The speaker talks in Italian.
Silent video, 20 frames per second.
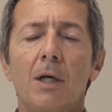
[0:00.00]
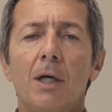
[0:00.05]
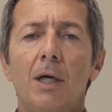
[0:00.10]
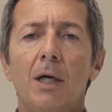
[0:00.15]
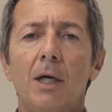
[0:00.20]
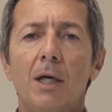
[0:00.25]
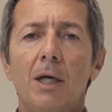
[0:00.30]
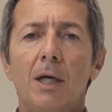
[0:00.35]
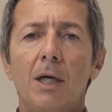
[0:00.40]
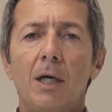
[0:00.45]

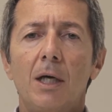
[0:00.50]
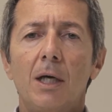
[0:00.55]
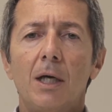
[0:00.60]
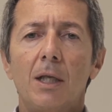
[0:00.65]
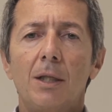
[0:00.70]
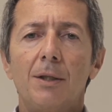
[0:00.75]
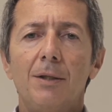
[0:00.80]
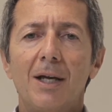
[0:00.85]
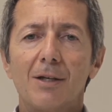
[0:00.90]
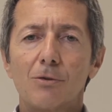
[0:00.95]

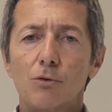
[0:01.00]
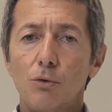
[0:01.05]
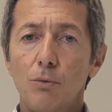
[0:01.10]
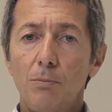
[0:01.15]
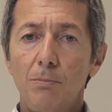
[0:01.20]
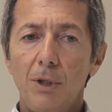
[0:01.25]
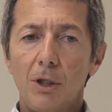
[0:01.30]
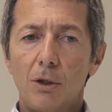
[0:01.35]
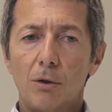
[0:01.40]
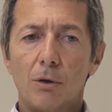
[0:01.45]
eh, da
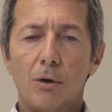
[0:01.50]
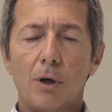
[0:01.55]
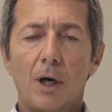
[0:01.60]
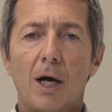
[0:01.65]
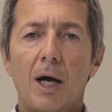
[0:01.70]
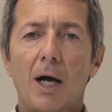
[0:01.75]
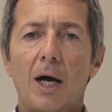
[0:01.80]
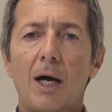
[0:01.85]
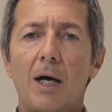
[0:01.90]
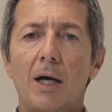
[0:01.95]
subito
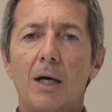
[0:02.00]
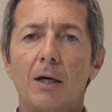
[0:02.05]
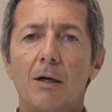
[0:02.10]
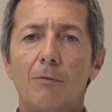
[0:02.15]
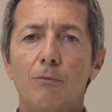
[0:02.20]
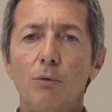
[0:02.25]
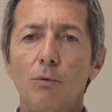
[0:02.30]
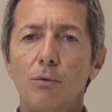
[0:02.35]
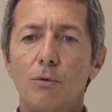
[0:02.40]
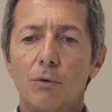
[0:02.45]
ha
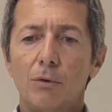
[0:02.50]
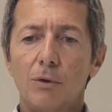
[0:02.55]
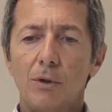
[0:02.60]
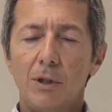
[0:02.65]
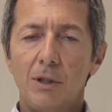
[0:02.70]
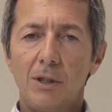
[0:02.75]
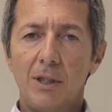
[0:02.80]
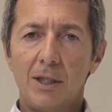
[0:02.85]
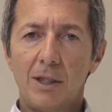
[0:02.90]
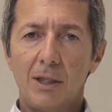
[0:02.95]
avuto
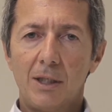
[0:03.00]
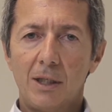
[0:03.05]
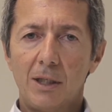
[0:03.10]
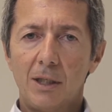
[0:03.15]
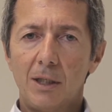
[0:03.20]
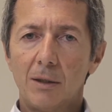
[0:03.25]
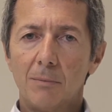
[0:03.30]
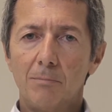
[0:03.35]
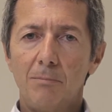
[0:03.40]
eh, il